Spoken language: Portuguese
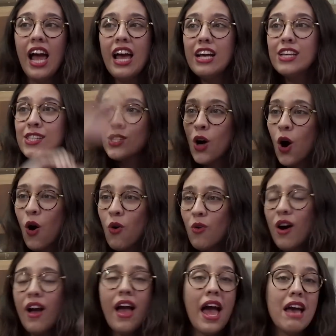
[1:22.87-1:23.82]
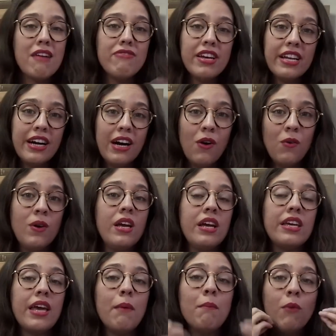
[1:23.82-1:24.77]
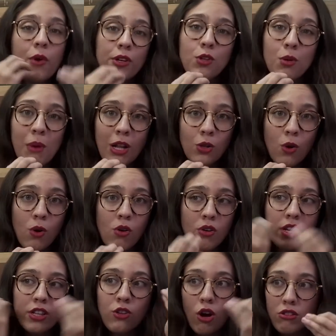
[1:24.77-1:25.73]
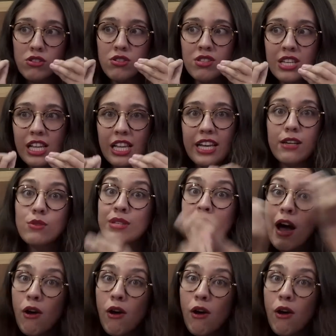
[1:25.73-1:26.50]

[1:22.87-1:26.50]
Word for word: É sol, é verão e é muito maluco que todos os elencos